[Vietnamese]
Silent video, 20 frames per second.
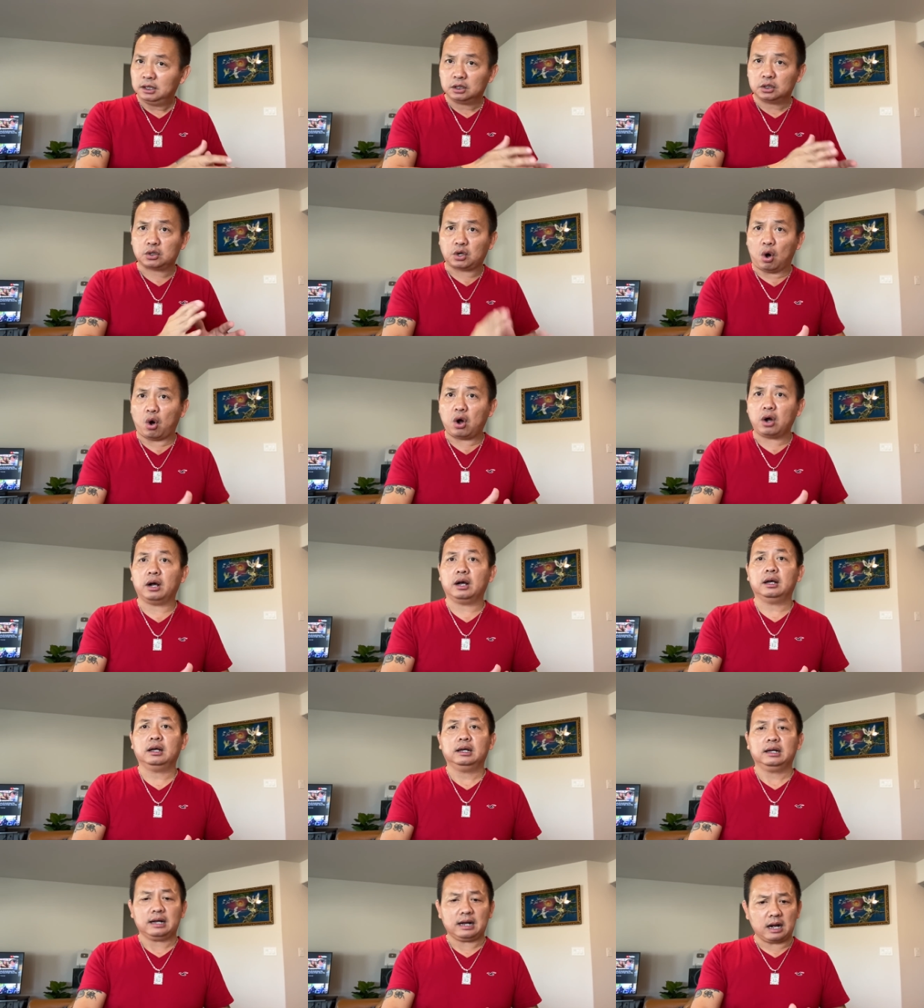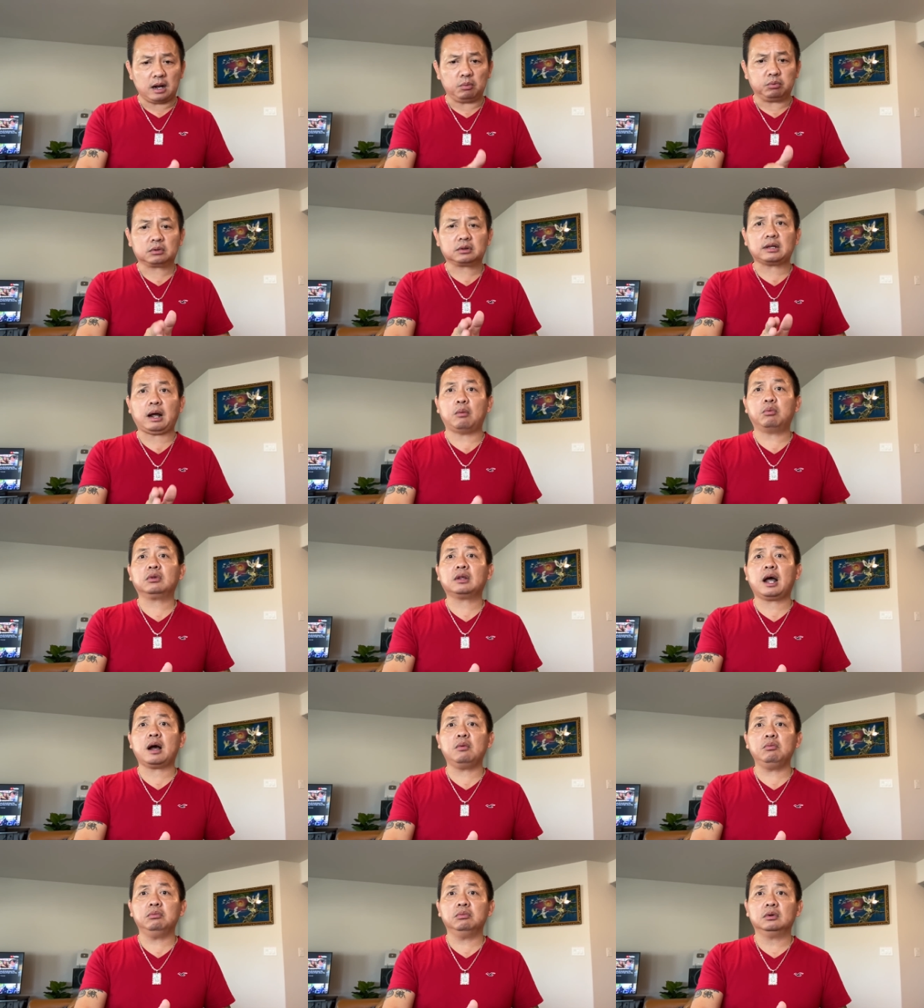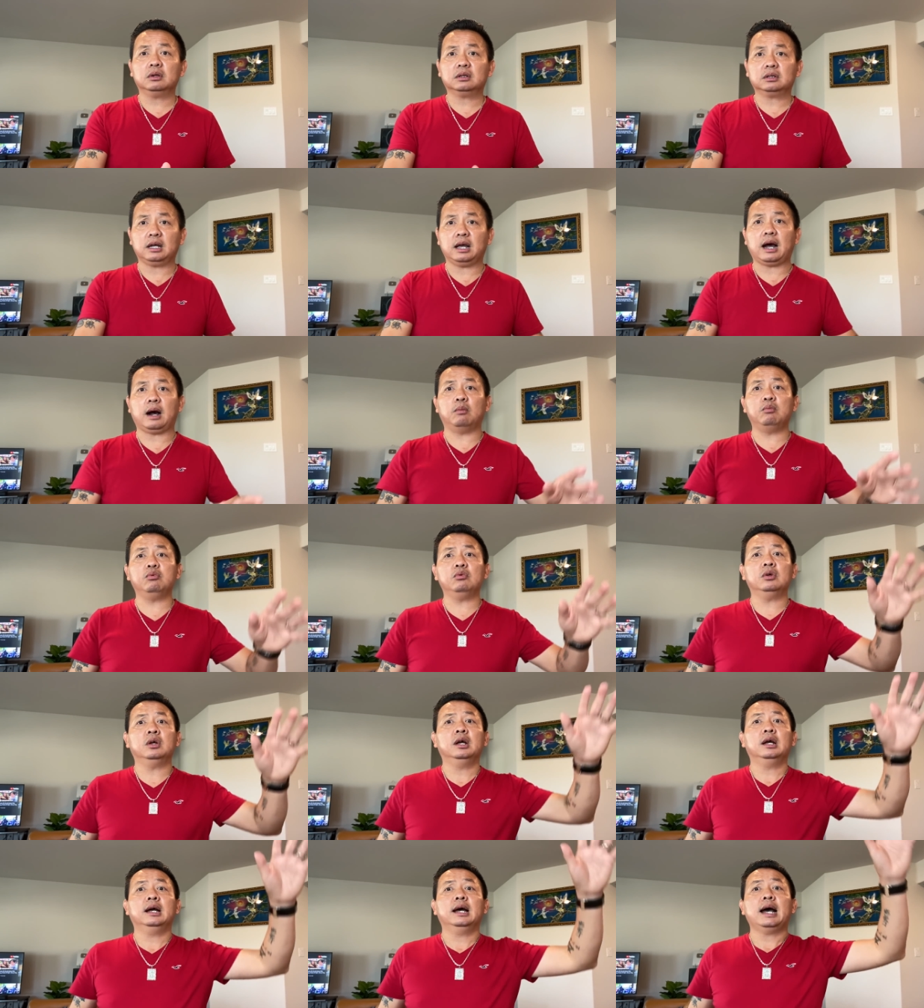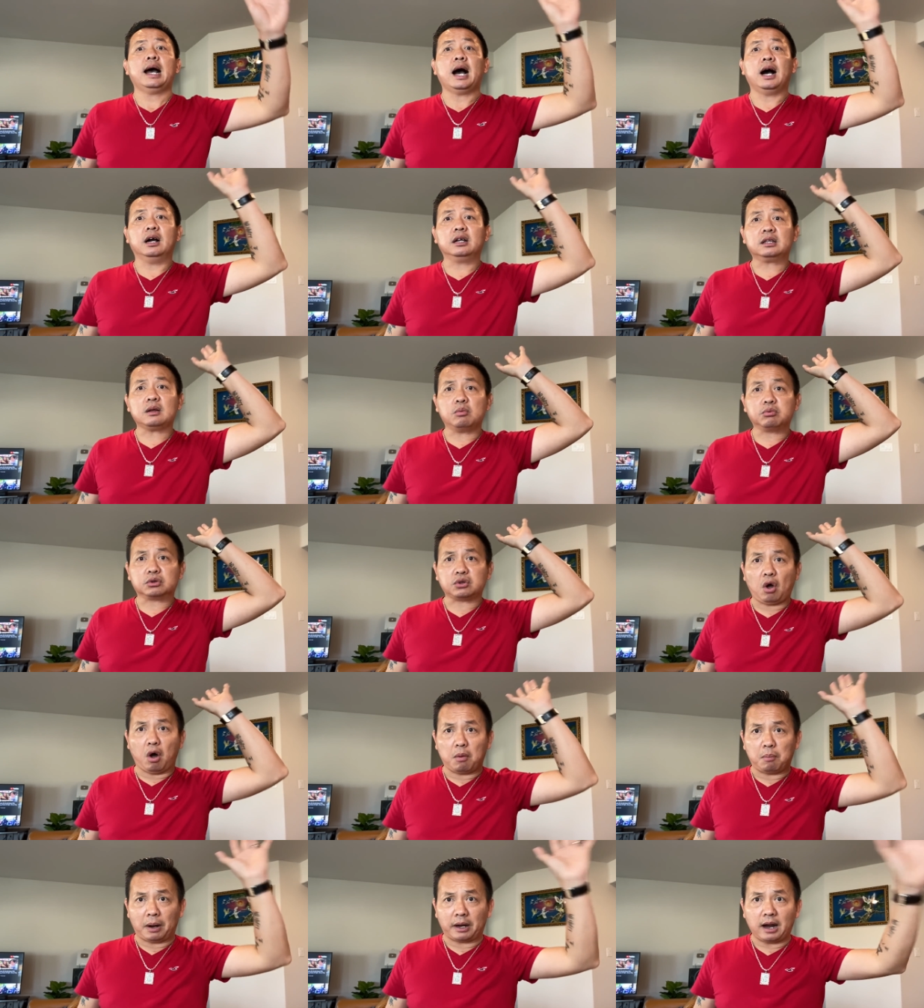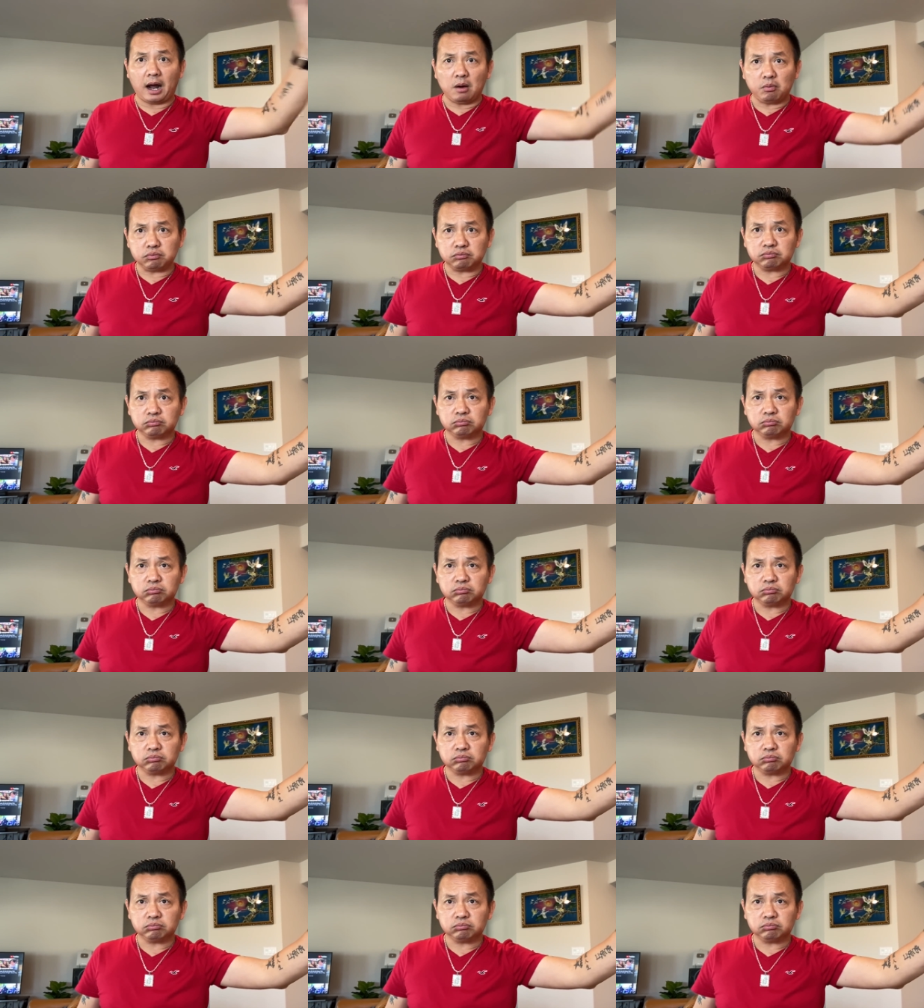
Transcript: còn ông tổng thống thì ổng ở trong tòa bạch ốc